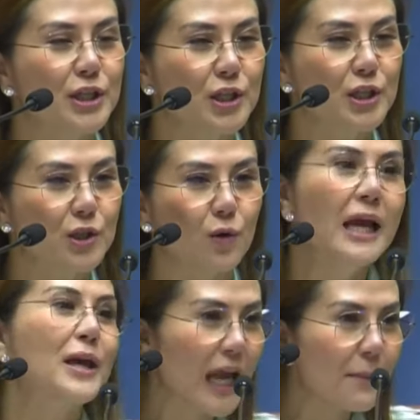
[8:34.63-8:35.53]
Pero
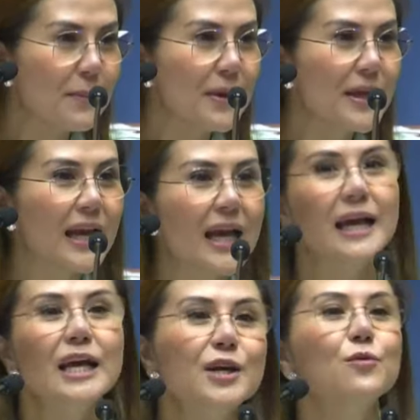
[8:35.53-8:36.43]
sabi nga,
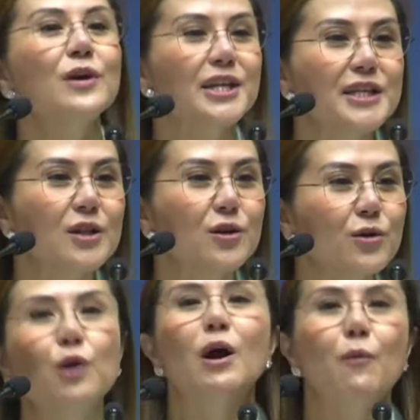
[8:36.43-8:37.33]
yung cash na to
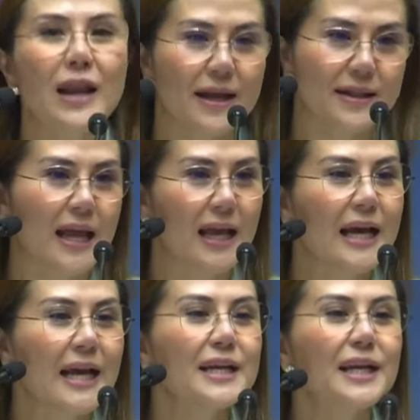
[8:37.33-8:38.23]
nawawala na
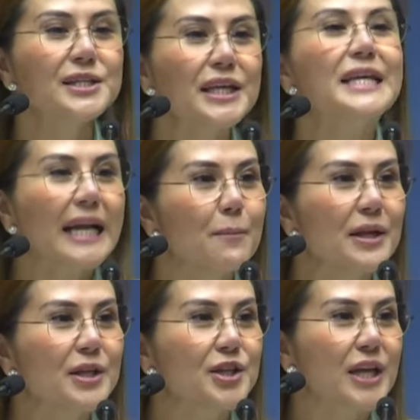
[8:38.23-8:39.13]
kasi ginagamit
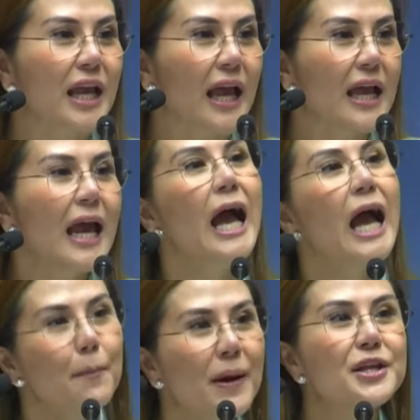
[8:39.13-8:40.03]
siya habang
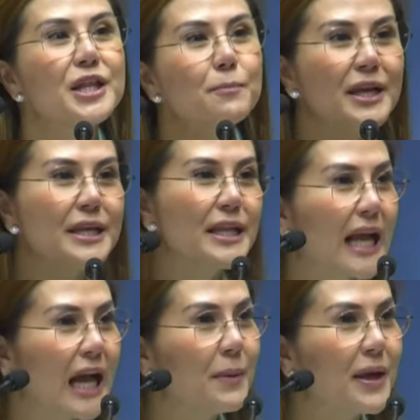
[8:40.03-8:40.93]
hindi pa
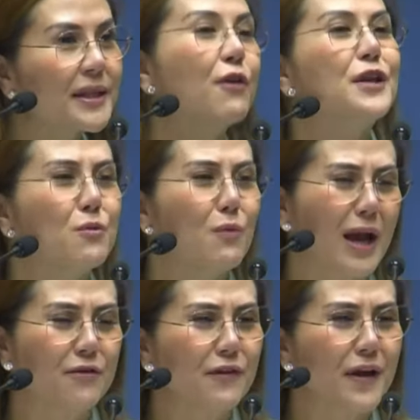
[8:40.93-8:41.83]
ginagamit ng free
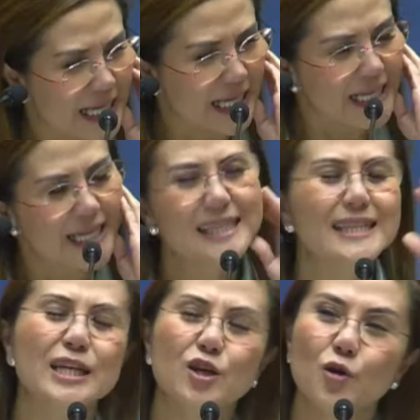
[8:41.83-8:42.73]
wifi. Hindi
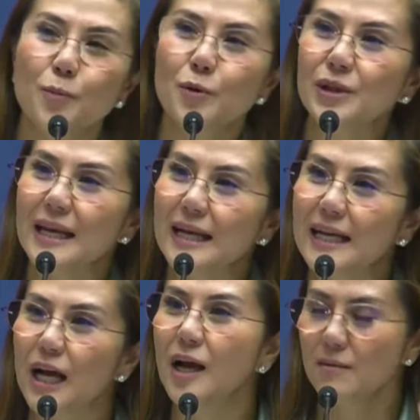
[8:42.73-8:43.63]
ko po
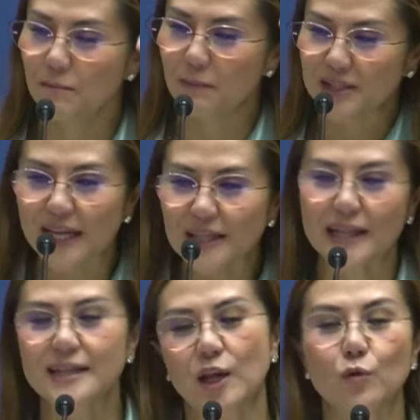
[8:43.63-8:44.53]
talaga masettle sa
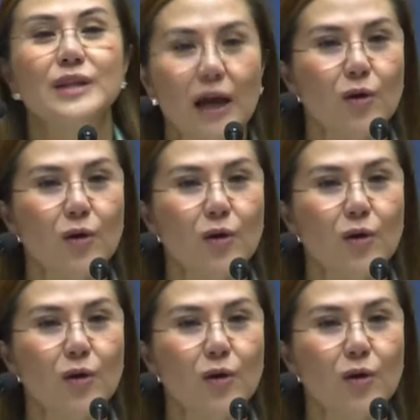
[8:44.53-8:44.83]
utak ko